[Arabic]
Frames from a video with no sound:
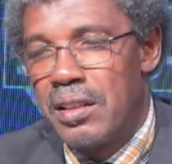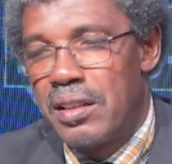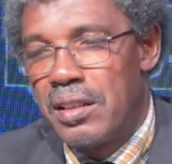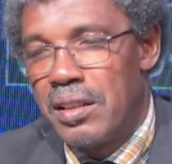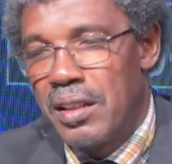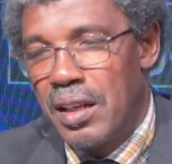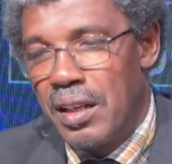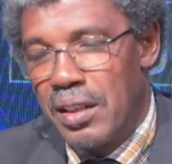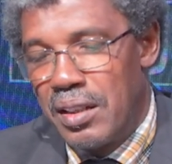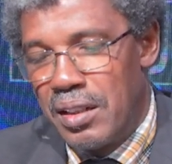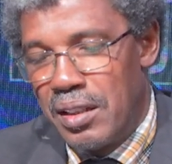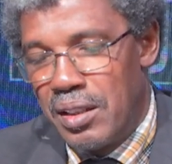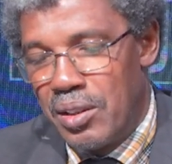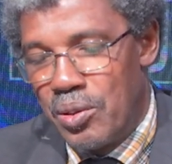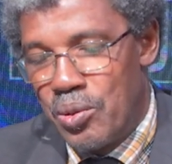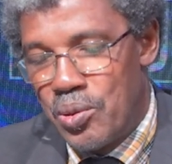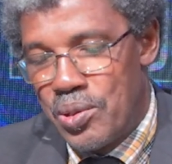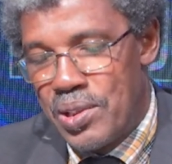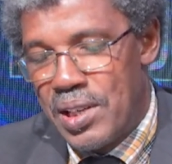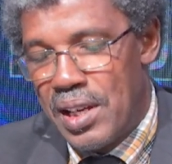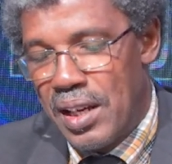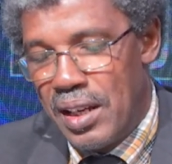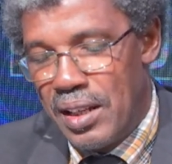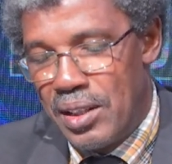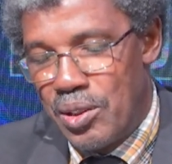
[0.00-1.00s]
يعني
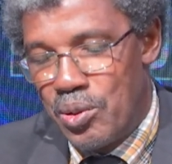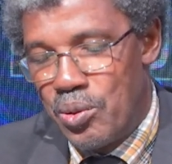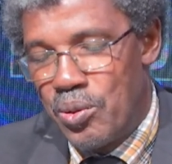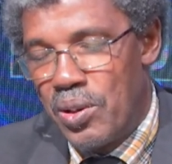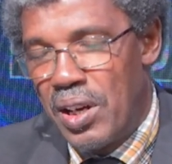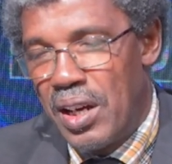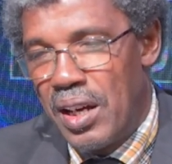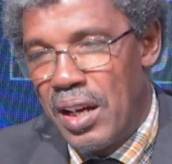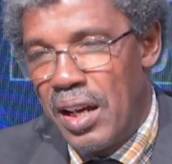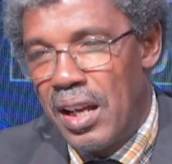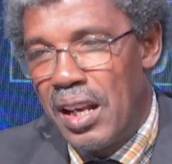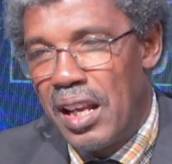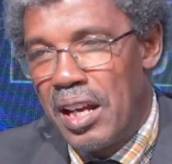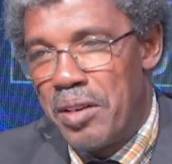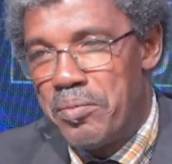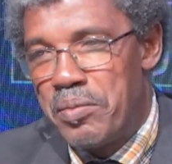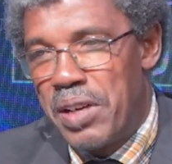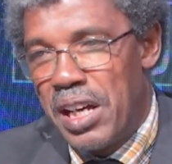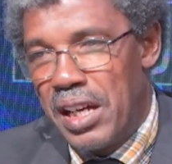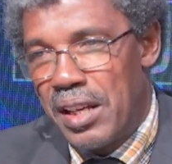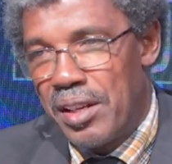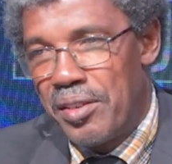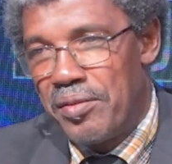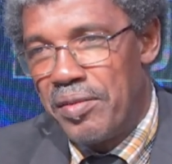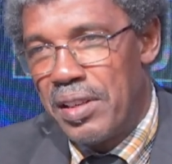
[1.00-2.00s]
يساعدك على
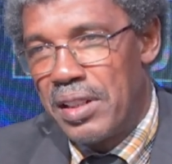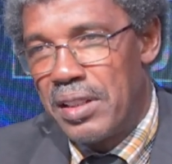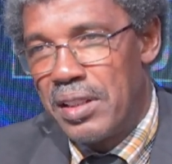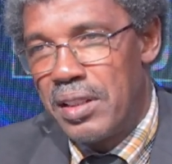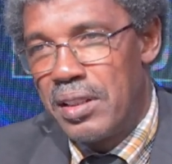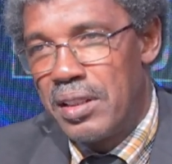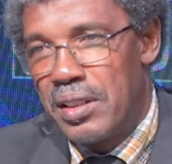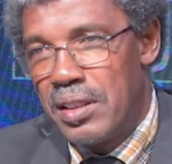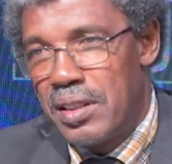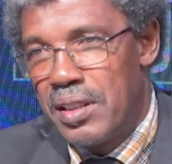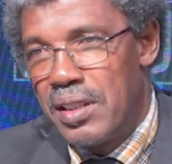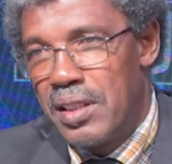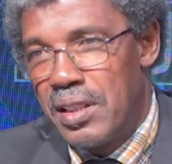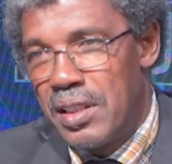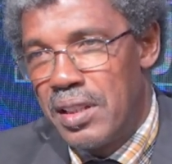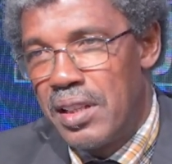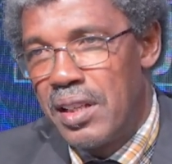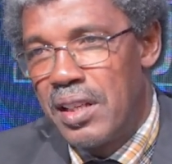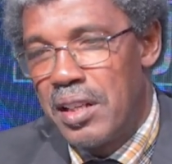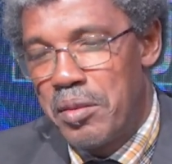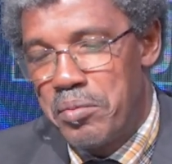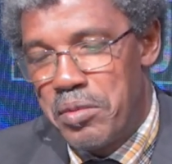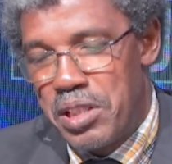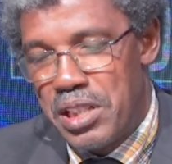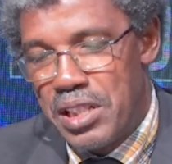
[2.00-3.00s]
معرفة
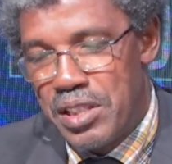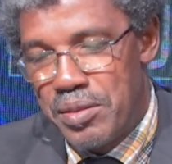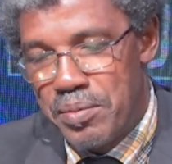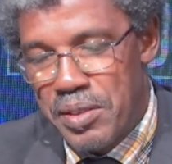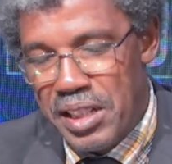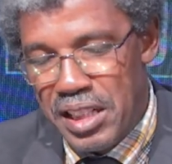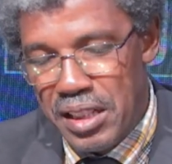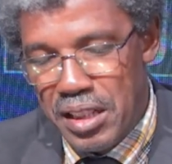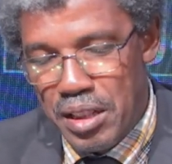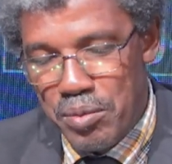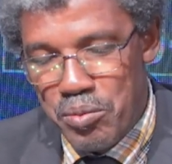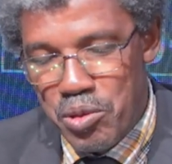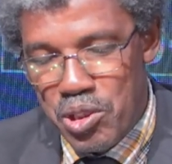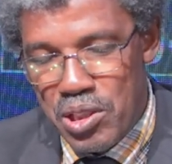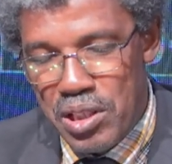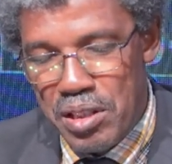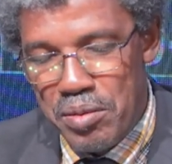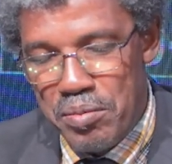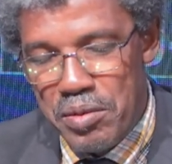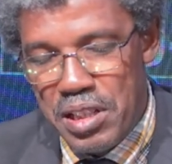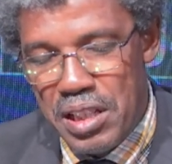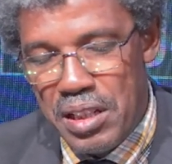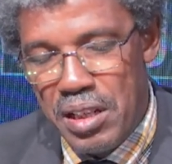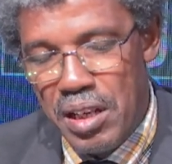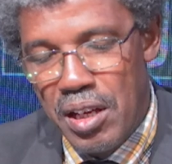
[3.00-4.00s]
دينك بالنسبة
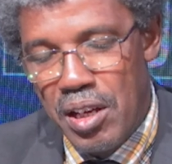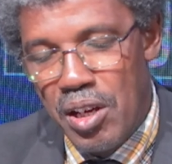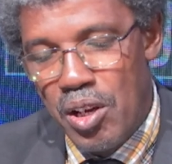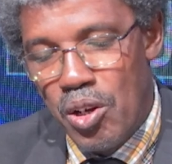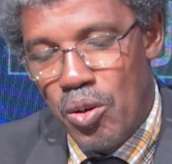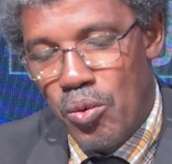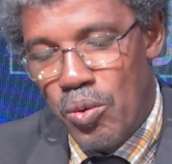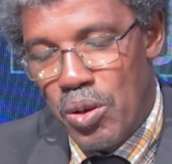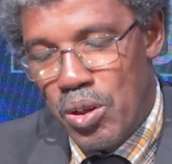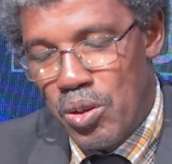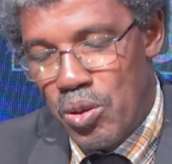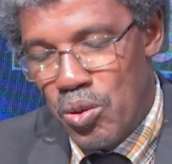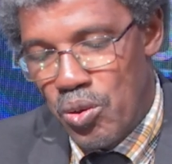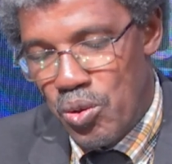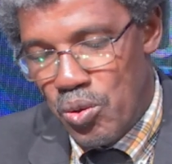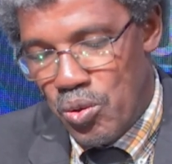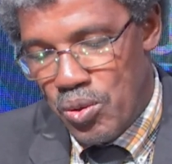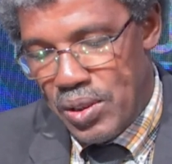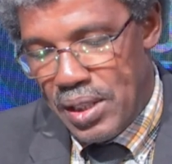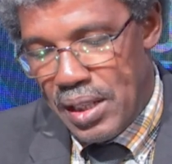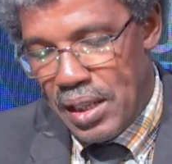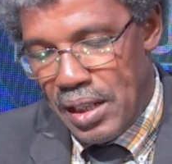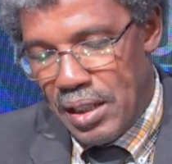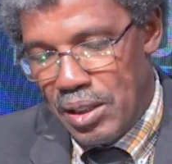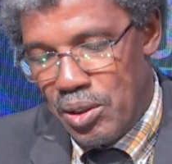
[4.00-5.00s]
للمسلمين
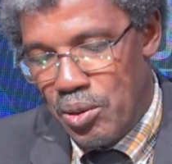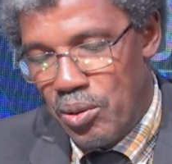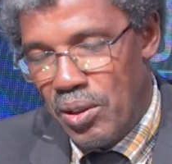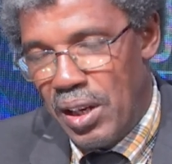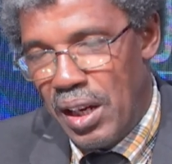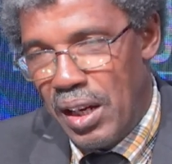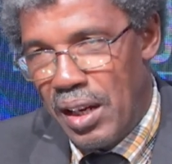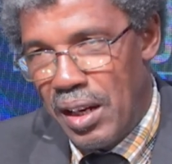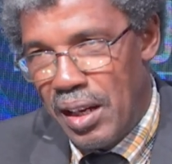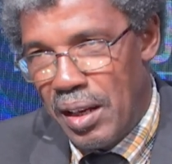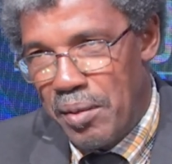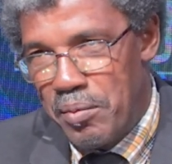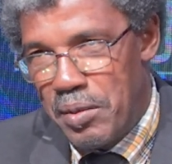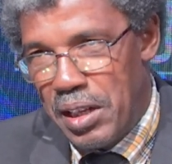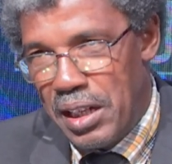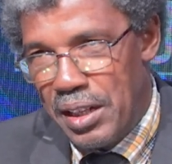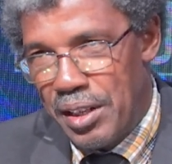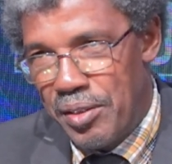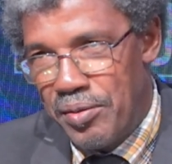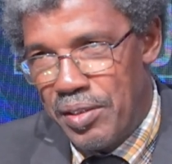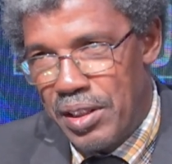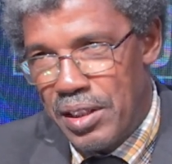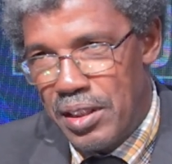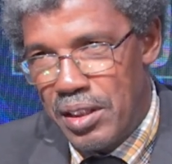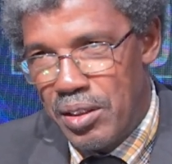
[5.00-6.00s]
ويساعدك على
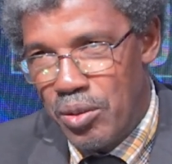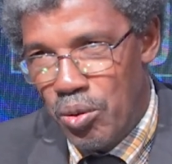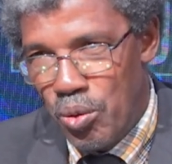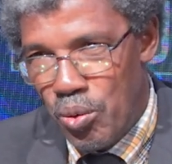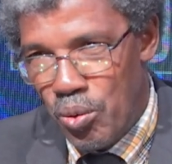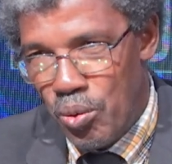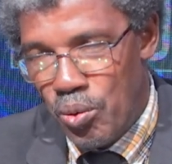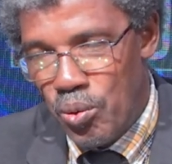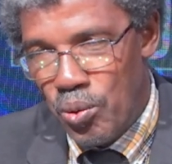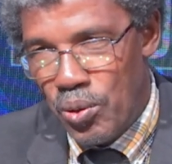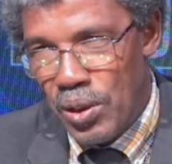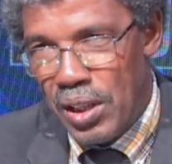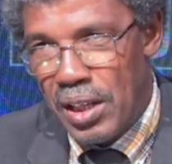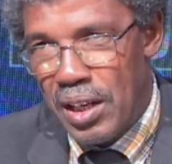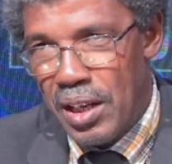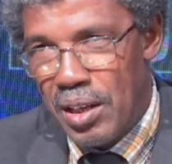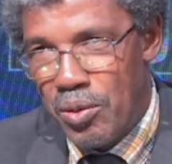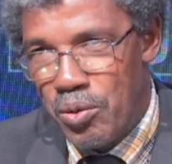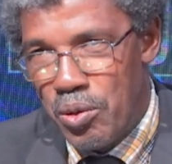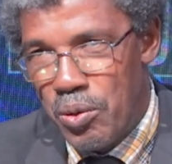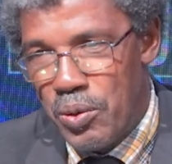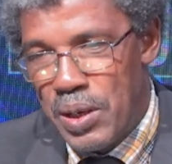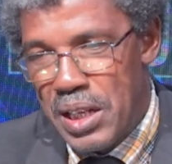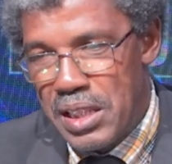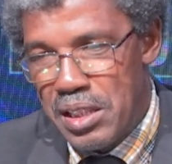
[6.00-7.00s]
معرفة
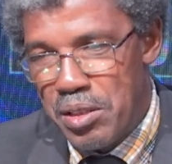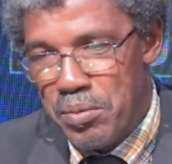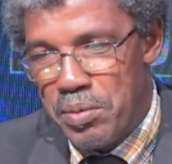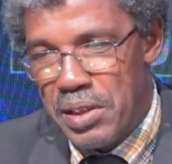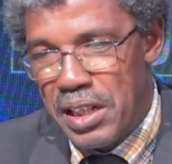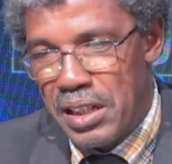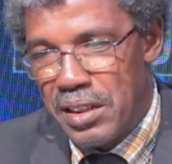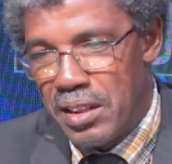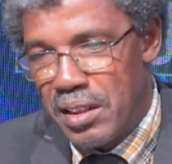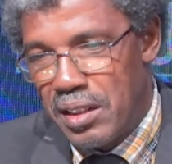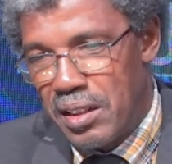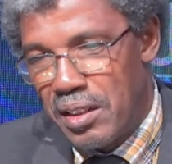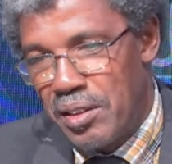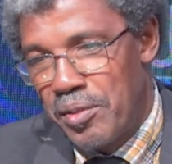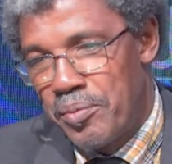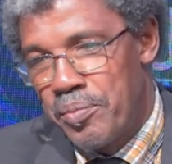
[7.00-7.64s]
حقوقك وواجباتك